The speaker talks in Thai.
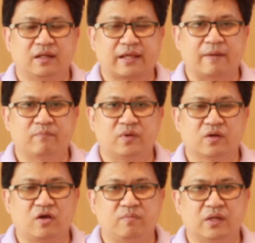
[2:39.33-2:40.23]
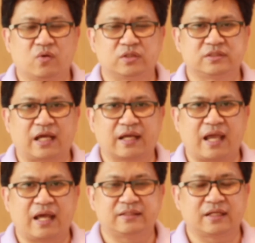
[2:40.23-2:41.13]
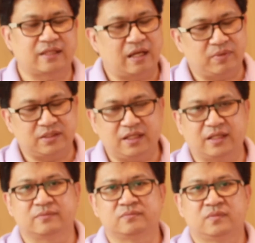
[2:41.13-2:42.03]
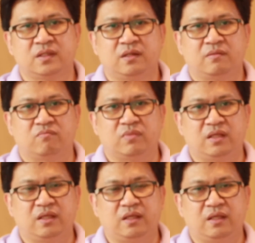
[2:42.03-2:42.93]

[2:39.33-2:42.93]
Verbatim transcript: นะครับแล้วก็มีคนสั่งการจากต่างประเทศ มี